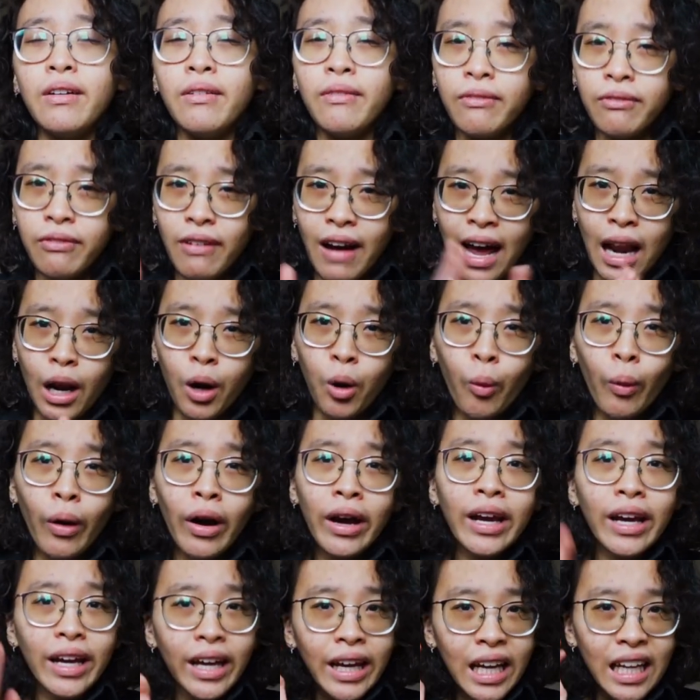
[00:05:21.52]
Và lưu
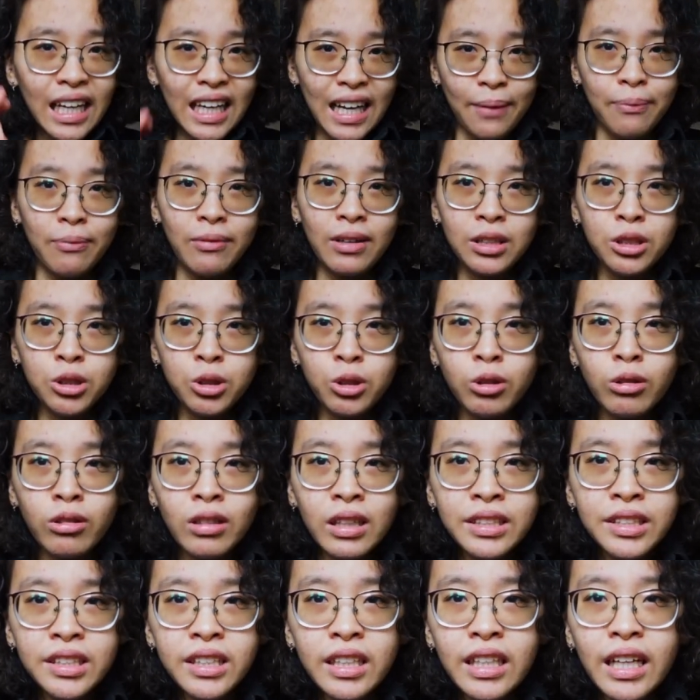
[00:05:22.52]
ý khi lập ra to-do
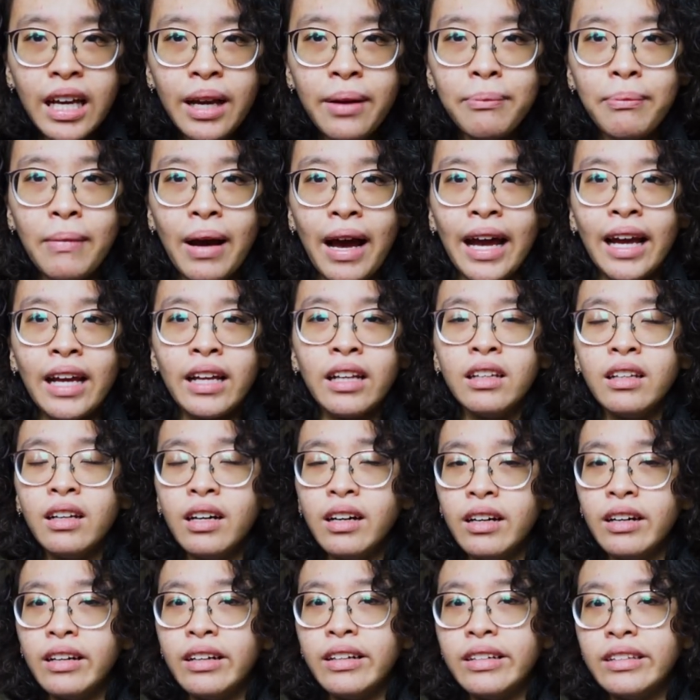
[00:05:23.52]
list đó, các bạn
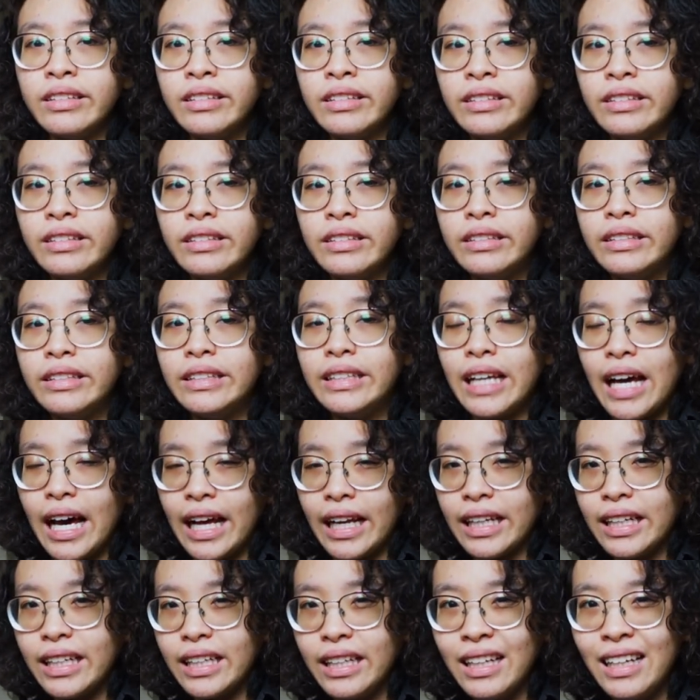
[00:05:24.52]
nên
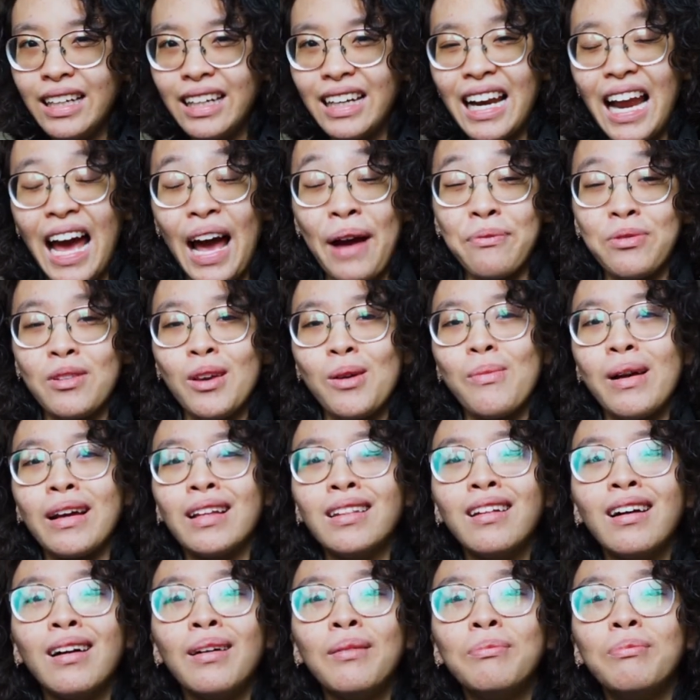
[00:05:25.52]
tránh làm cho
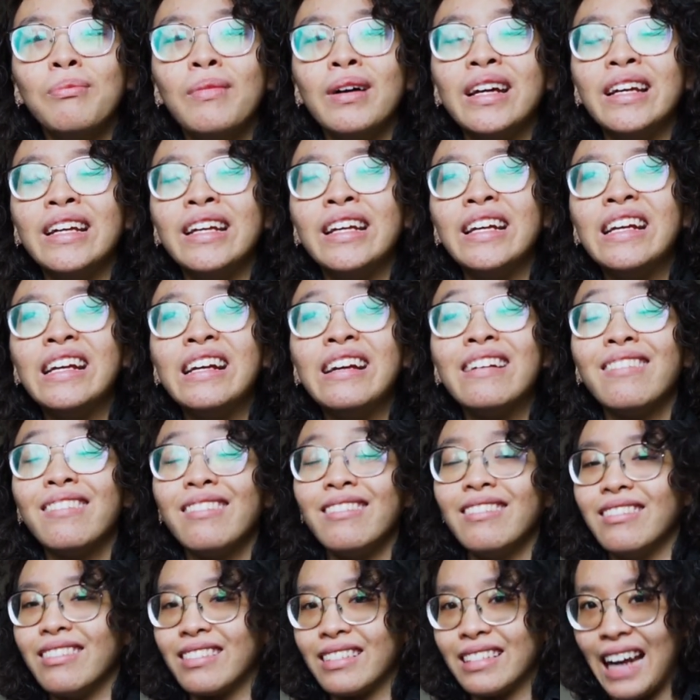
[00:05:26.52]
bản thân bị
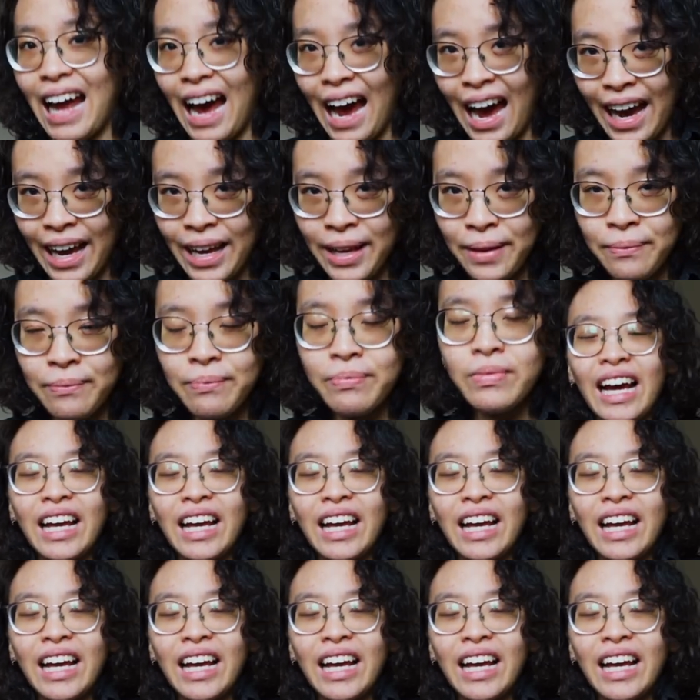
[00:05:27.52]
ngược đãi.